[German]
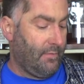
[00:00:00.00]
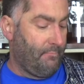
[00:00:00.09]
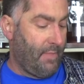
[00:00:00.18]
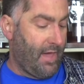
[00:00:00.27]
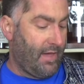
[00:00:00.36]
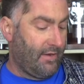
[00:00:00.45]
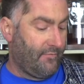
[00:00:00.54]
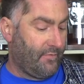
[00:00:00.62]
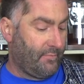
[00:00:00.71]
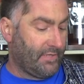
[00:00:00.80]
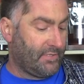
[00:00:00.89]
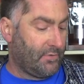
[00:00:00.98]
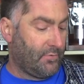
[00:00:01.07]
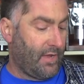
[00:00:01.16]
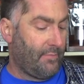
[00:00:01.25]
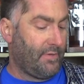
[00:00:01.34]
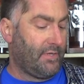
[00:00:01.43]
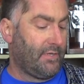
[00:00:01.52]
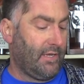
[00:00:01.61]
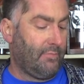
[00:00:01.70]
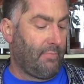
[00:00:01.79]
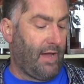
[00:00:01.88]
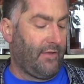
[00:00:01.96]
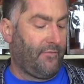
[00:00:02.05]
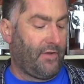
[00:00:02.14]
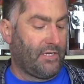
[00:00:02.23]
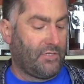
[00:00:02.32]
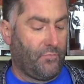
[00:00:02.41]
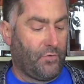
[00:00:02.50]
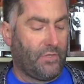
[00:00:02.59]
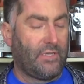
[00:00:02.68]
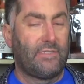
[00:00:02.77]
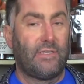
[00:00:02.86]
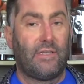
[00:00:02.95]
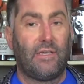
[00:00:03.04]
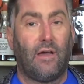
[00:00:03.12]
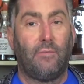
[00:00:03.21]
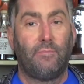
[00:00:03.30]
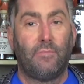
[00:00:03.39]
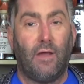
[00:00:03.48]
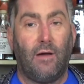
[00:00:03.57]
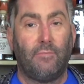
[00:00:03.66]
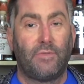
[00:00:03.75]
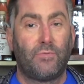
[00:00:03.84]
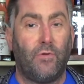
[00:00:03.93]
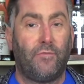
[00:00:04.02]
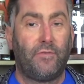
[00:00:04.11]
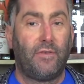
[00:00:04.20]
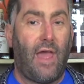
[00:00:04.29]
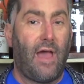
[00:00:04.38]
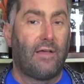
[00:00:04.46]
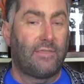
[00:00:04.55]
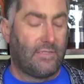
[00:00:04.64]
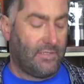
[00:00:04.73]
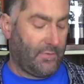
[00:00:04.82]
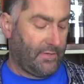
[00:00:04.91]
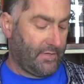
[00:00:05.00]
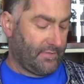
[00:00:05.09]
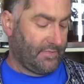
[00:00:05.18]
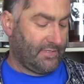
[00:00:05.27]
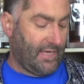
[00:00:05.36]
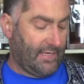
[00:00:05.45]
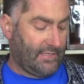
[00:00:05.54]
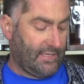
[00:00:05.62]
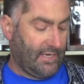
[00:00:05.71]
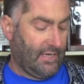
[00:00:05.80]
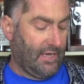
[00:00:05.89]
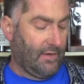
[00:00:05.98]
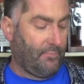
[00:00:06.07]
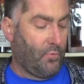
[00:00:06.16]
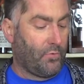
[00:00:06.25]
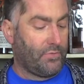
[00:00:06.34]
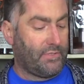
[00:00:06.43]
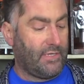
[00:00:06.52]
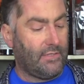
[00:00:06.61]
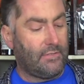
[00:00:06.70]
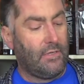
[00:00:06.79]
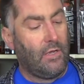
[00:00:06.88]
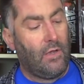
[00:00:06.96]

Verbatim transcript: Mehr Informationen habe ich nicht. Meine Flasche wurde tatsächlich am, am 12.01.2016 hier produziert.